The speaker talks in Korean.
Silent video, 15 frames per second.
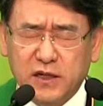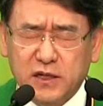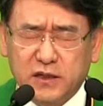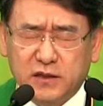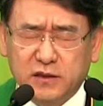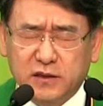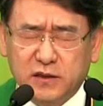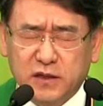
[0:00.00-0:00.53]

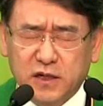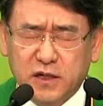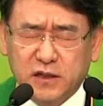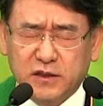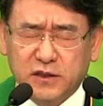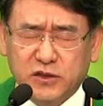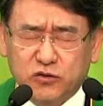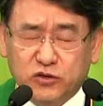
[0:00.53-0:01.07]
그
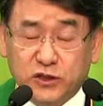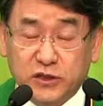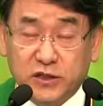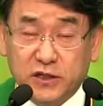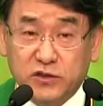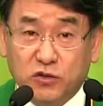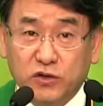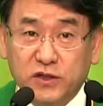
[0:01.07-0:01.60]
이
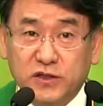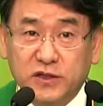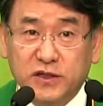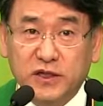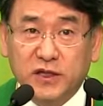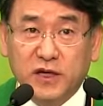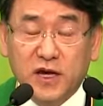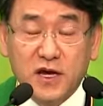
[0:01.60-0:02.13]
육신의
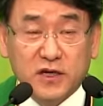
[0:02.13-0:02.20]
소리들이